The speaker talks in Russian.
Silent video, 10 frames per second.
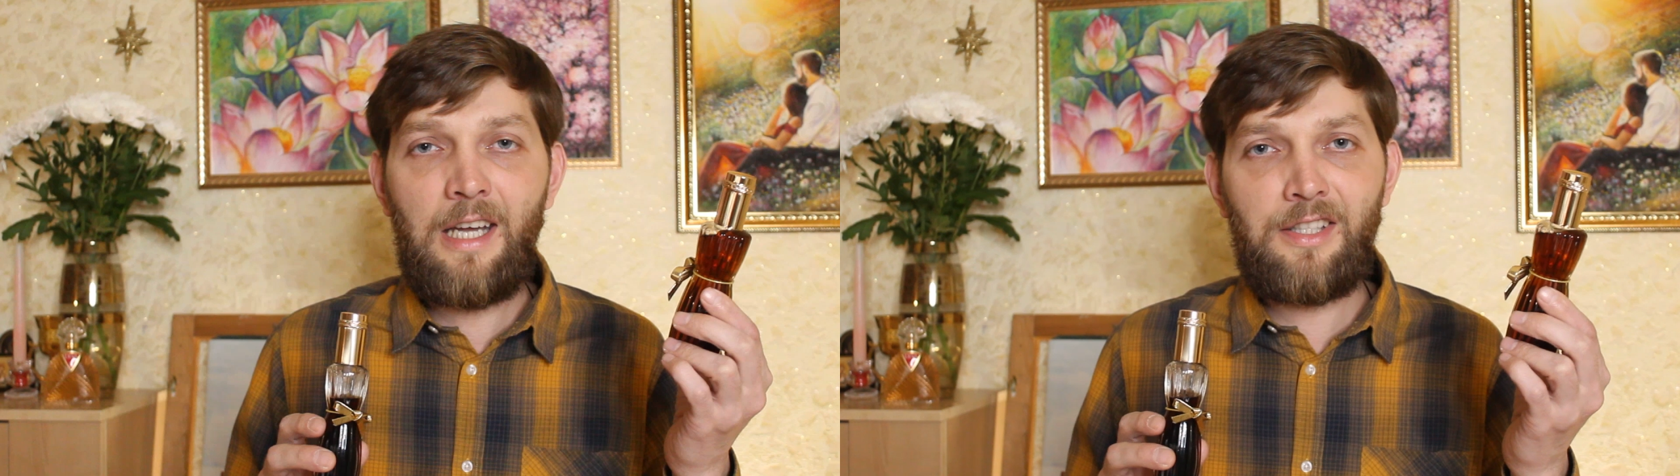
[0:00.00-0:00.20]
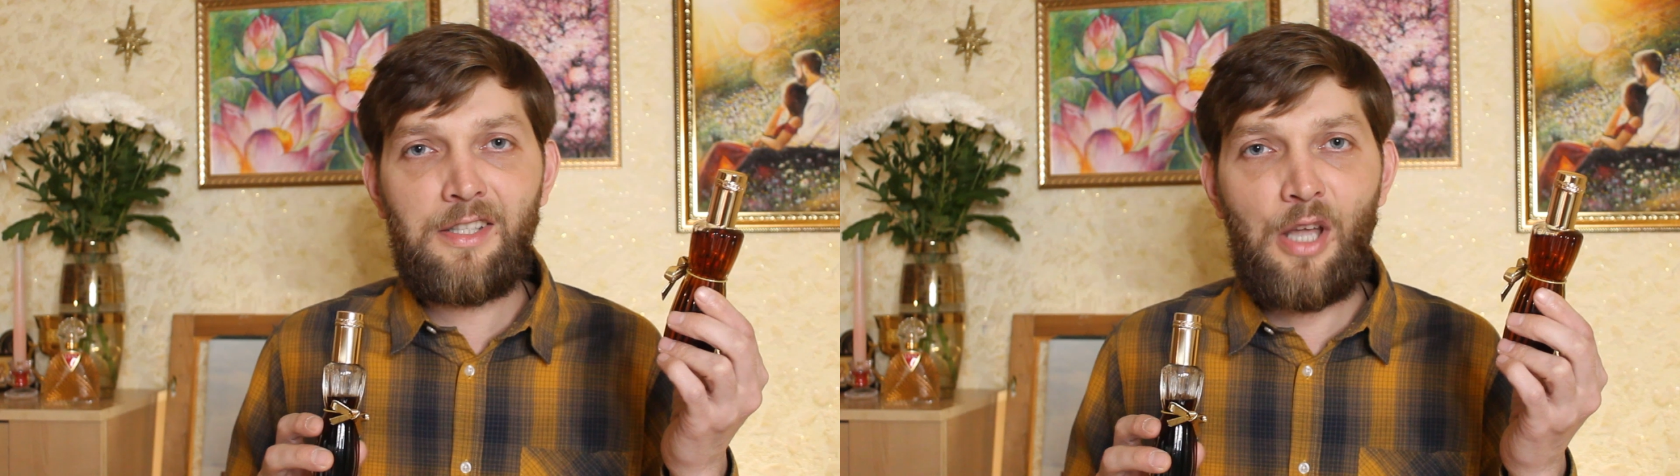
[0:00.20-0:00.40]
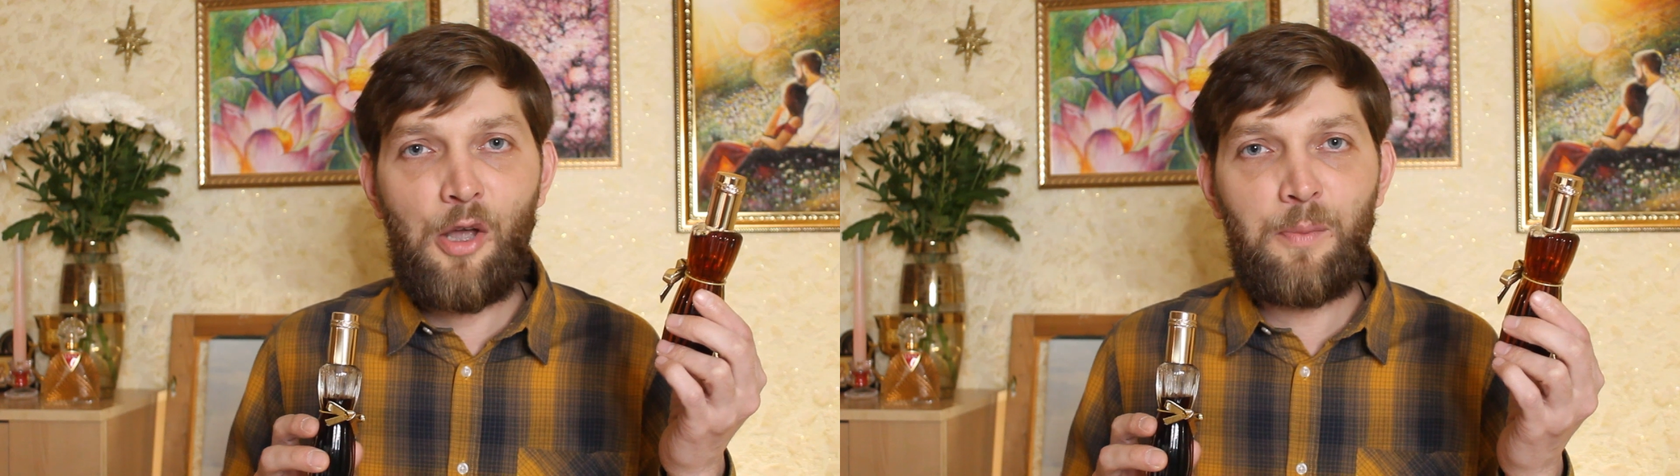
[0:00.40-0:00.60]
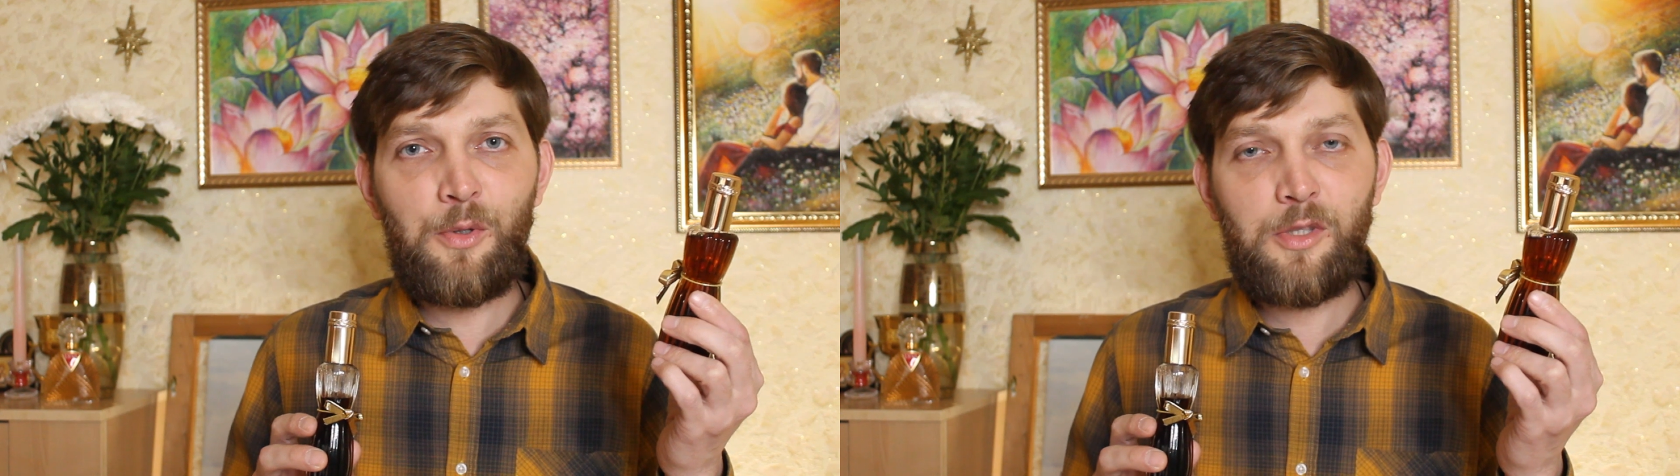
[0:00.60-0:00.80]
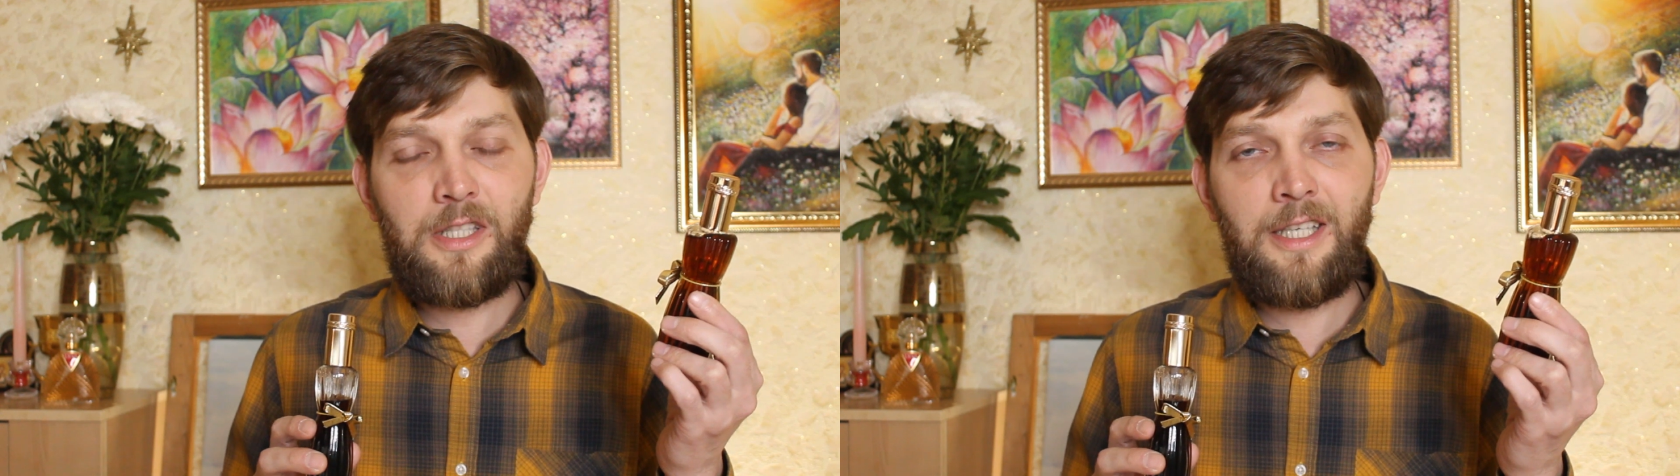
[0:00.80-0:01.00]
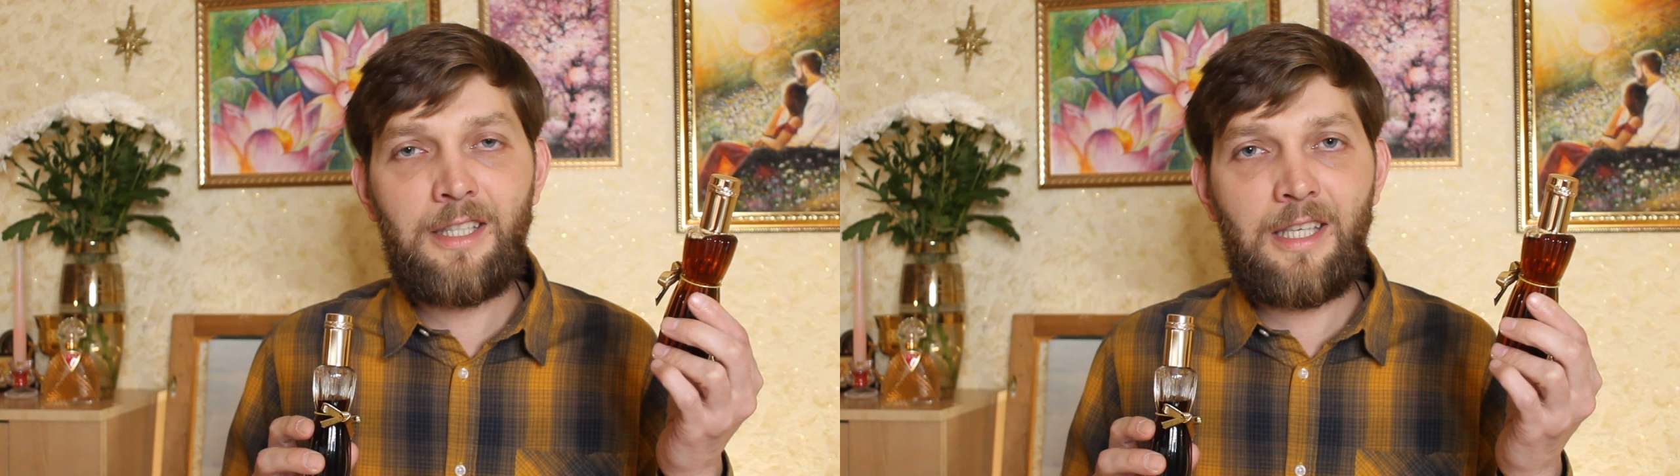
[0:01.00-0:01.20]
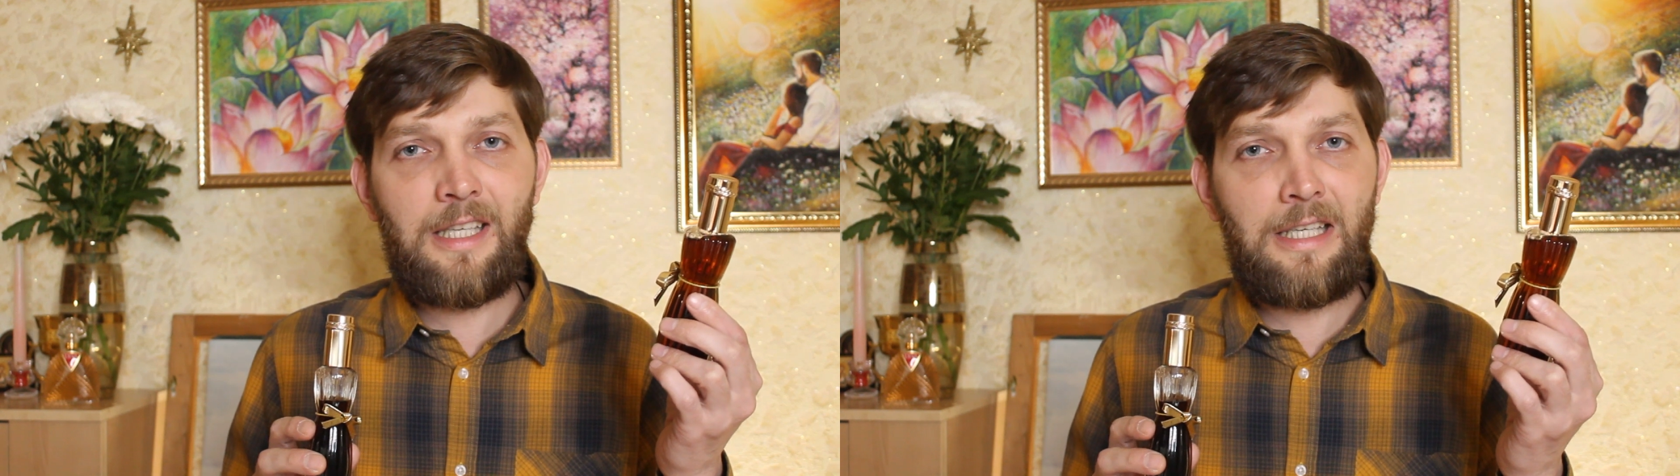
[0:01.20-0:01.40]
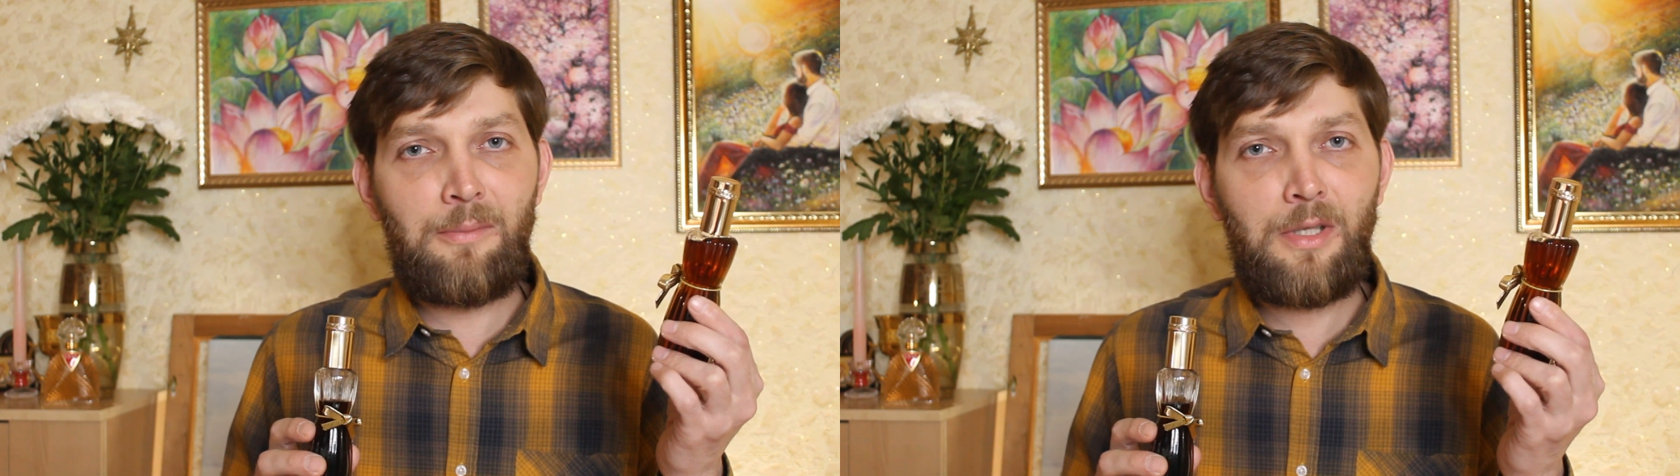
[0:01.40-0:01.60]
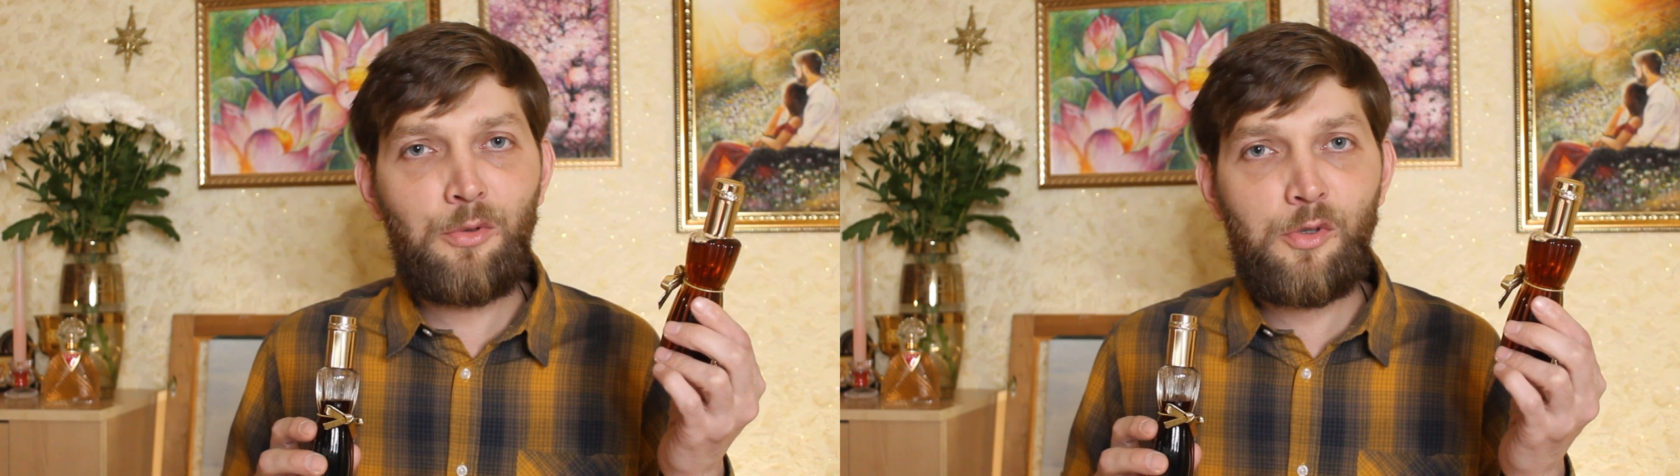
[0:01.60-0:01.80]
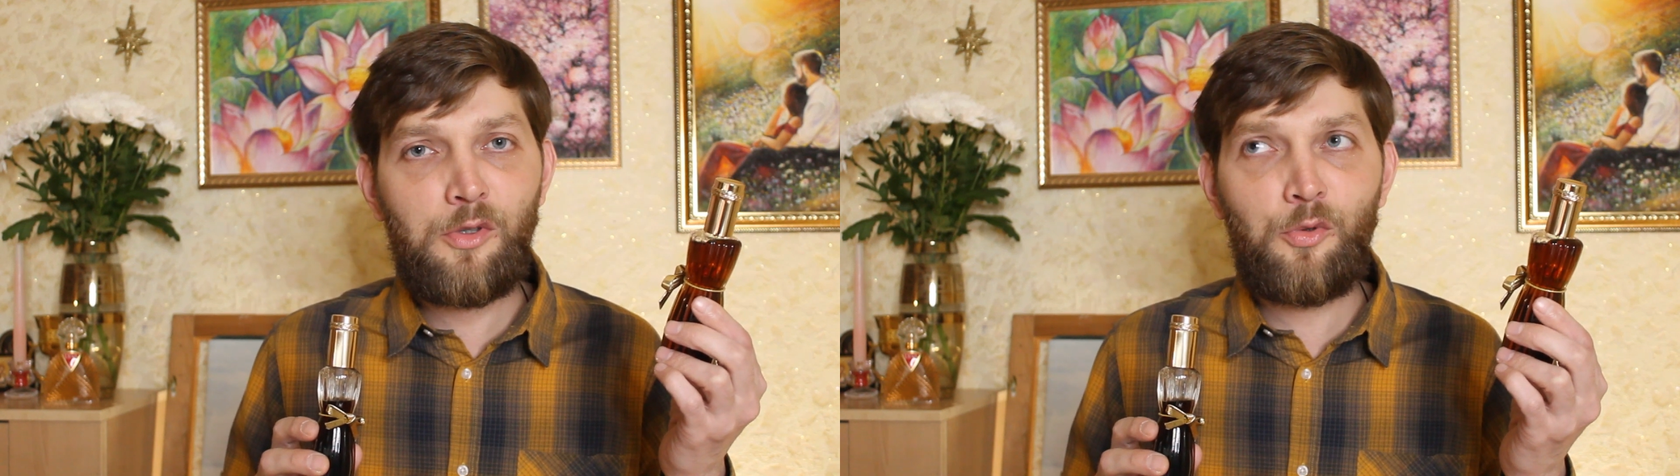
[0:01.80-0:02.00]
Не знаю, плюс ли это или
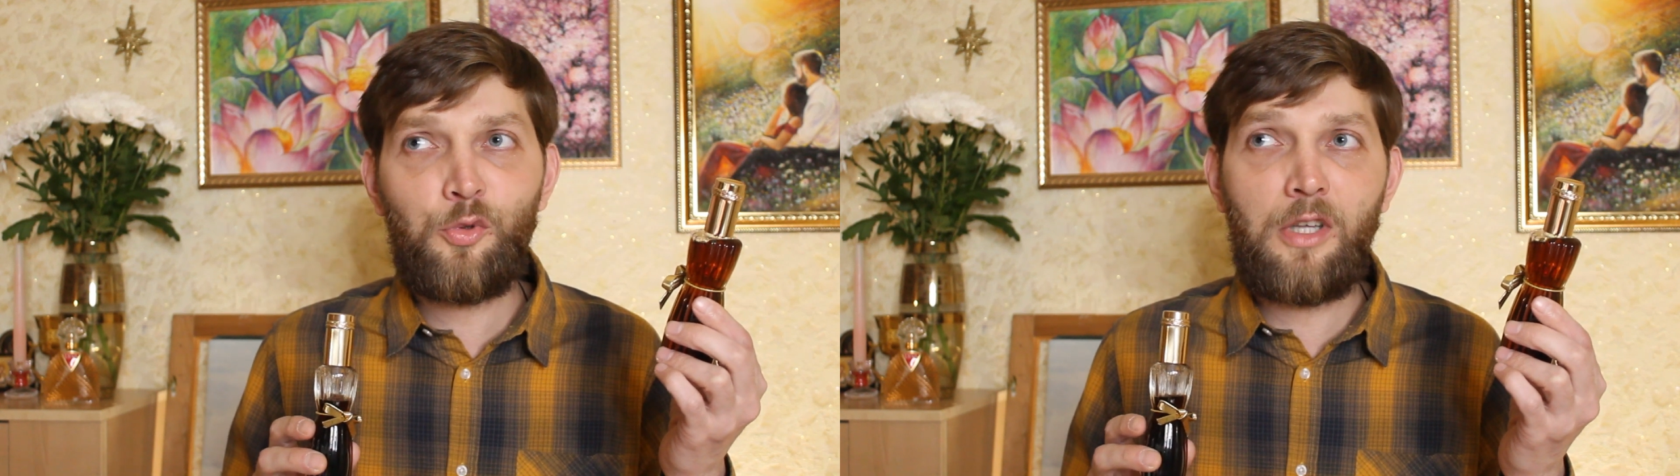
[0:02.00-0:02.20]
минус, но,